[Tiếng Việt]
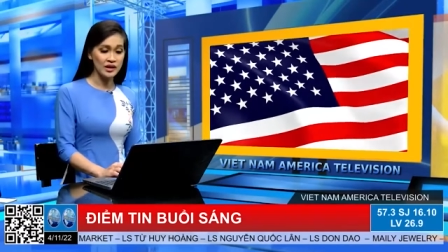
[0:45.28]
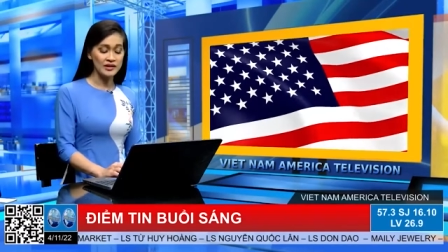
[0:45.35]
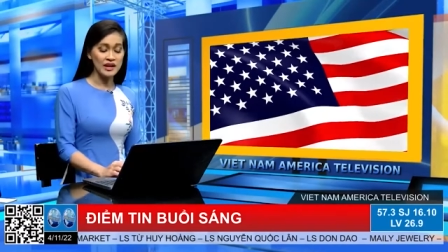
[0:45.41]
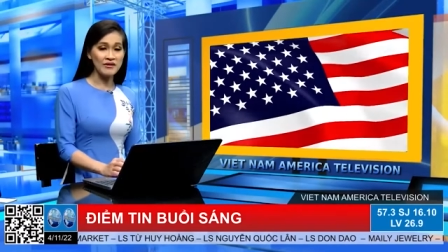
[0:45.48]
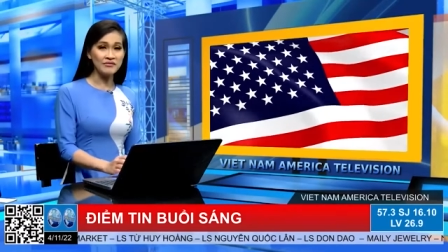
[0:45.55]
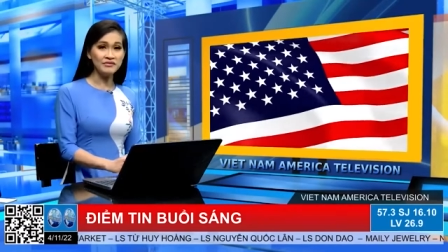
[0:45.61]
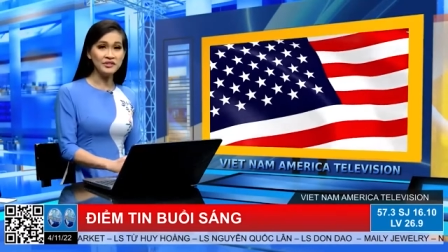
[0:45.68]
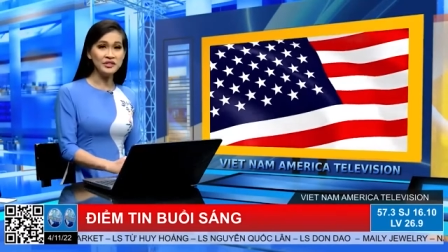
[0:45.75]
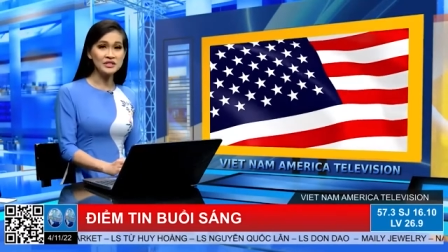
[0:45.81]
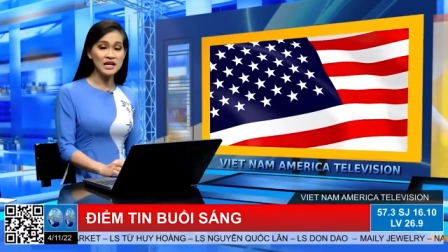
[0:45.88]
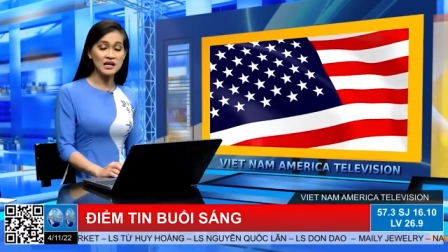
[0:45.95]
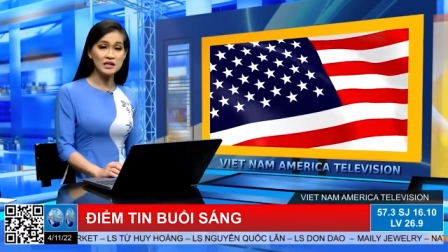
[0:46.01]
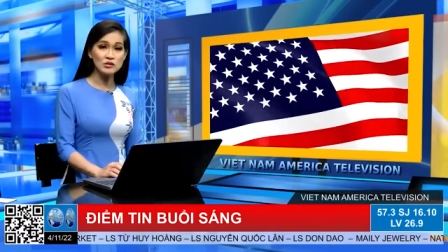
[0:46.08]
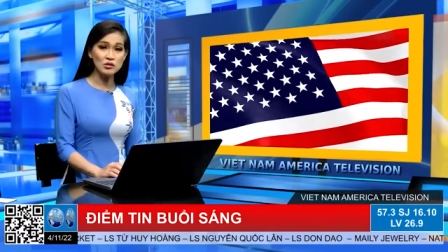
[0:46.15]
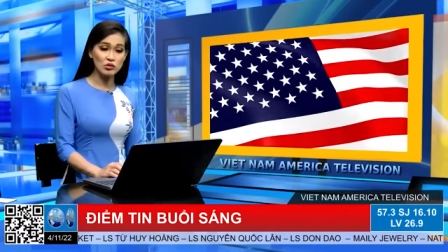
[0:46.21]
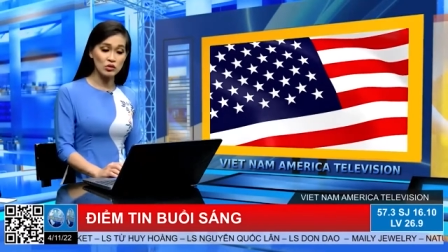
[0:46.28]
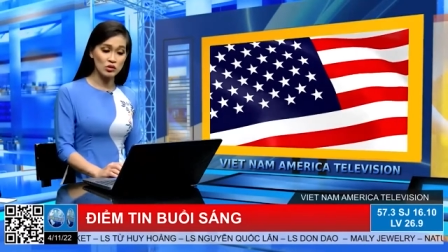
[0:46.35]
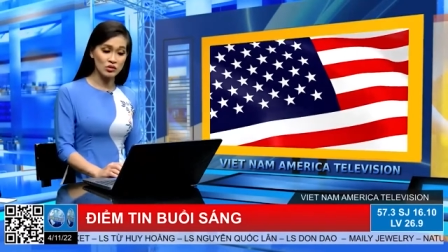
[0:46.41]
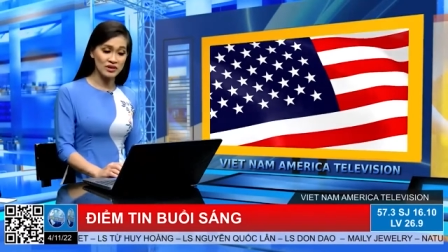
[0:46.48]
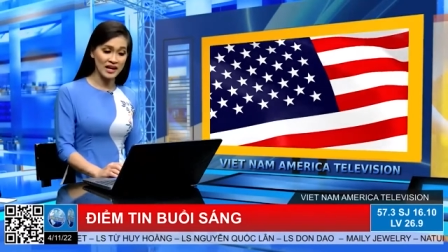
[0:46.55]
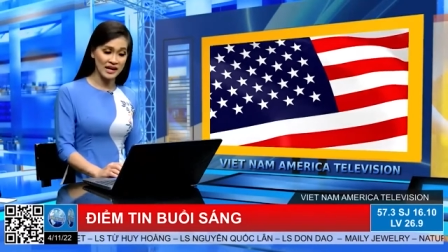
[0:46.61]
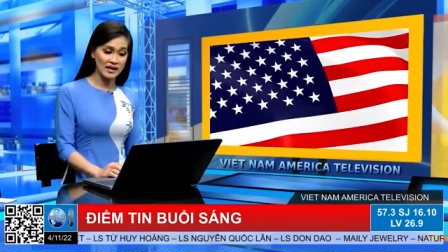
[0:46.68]
đã đưa ra cái dự
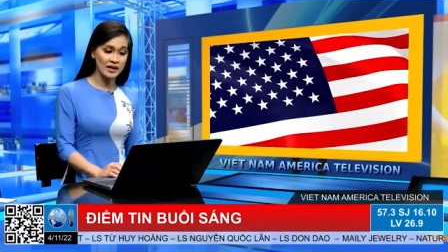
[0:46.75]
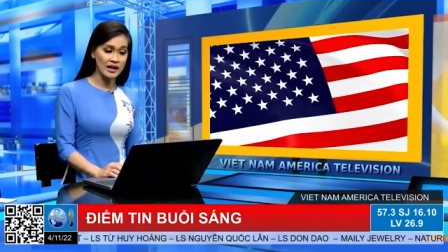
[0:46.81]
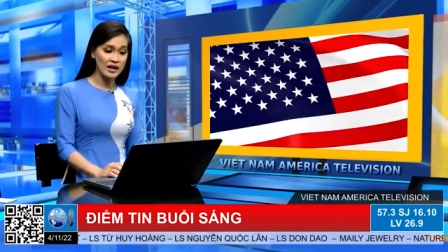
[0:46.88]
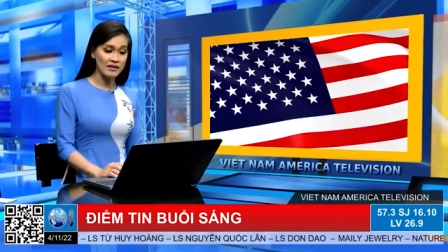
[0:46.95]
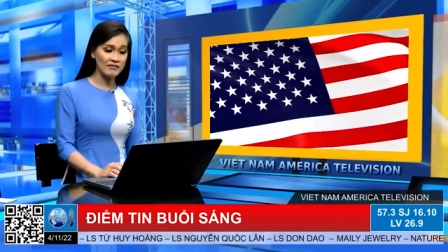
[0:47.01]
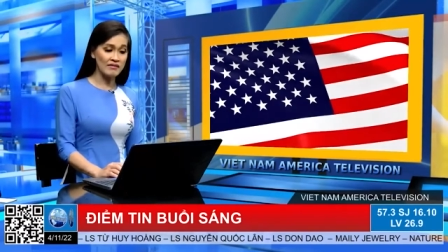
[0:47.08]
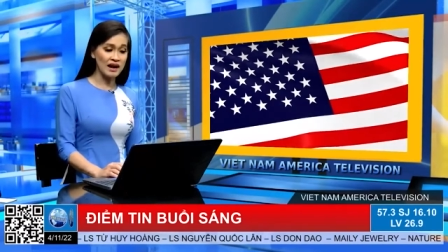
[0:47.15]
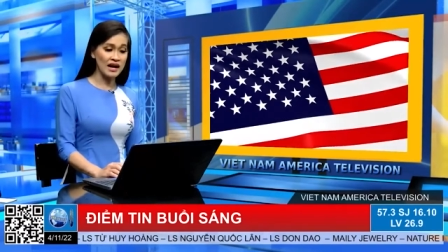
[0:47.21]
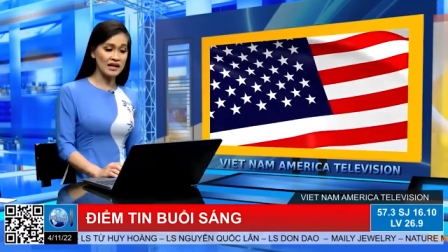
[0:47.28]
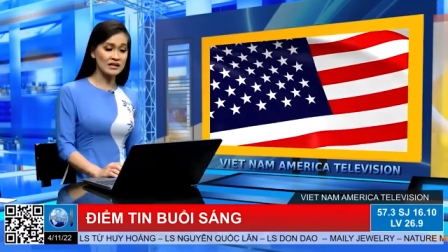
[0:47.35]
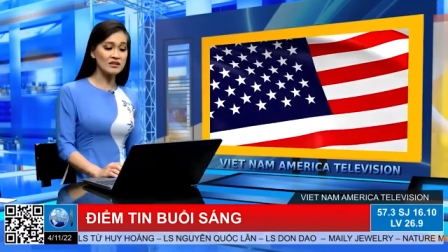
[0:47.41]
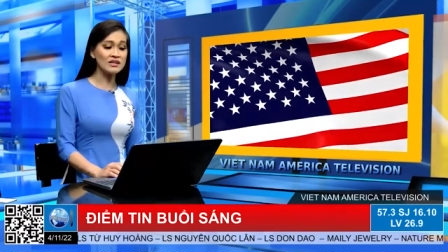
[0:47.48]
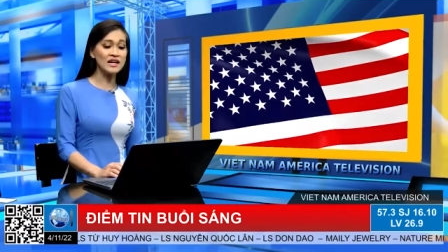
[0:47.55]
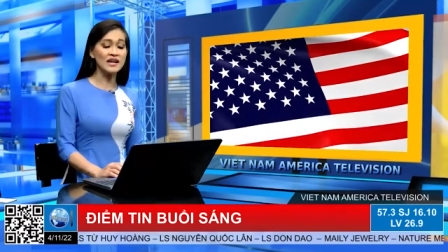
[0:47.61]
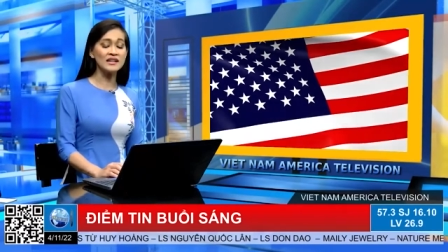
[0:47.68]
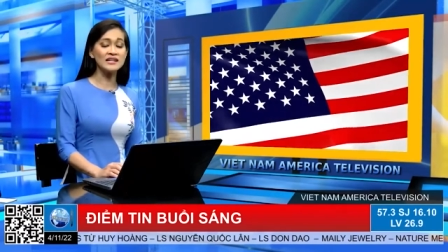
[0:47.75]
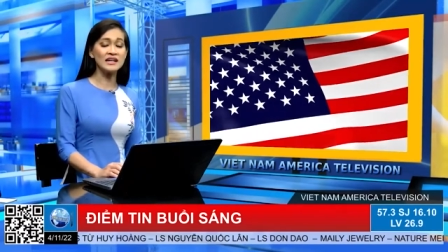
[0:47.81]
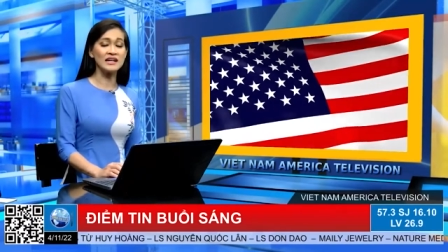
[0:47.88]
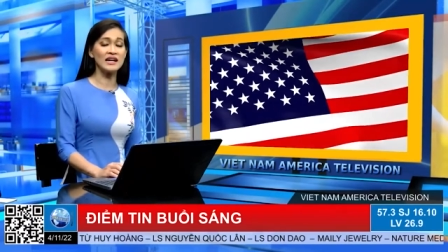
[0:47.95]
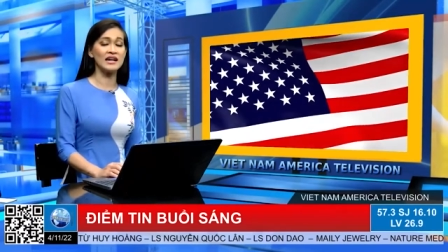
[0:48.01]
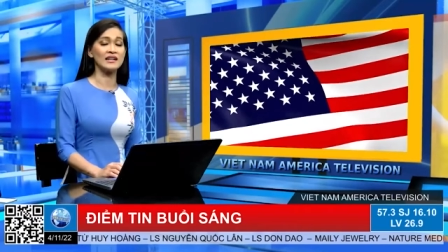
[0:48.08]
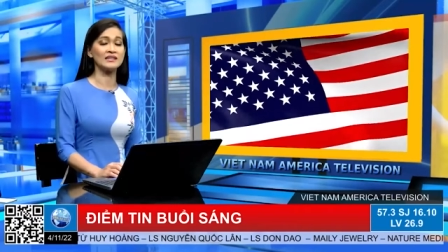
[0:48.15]
luật này và có nghĩa
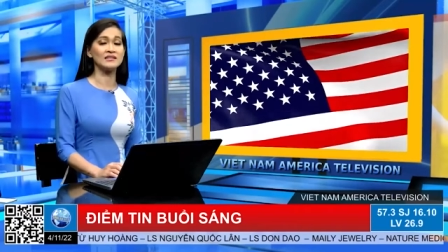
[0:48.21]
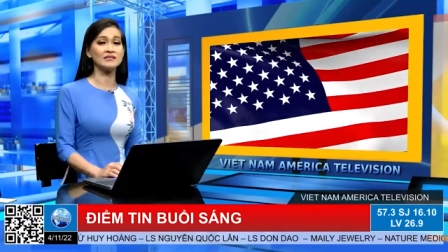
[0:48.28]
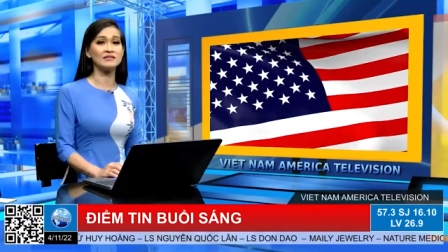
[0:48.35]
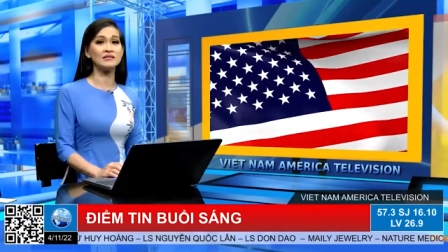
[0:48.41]
rằng là